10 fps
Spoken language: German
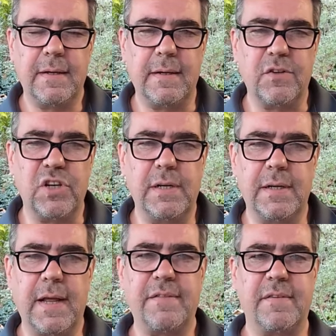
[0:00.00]
äh, Schilde
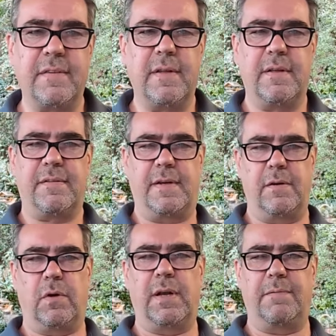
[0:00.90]
in Essen
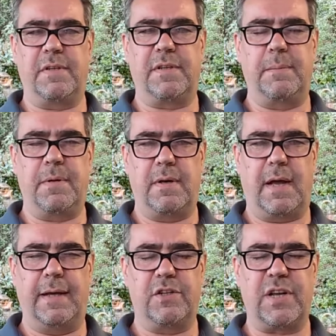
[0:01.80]
seinen Online-Vertrieb
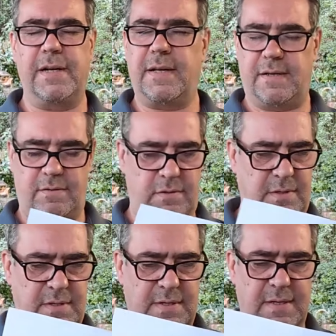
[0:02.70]
eingestellt hat
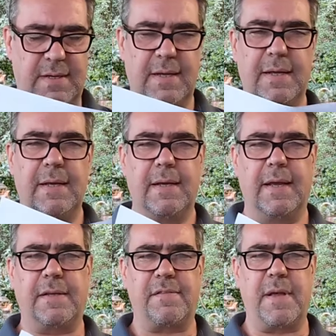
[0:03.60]
und
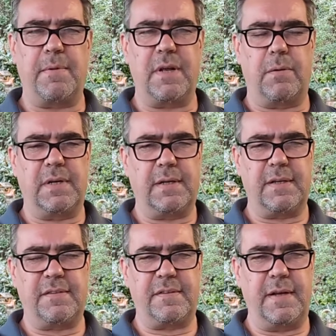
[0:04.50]
ich das sehr bedauert habe,
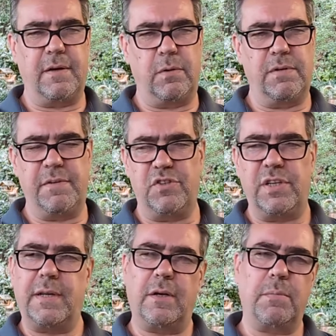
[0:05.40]
dass es den Golden
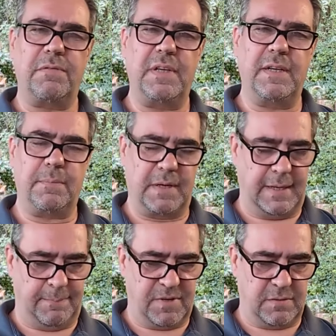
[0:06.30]
Virginia Nummer 4 nicht mehr gibt.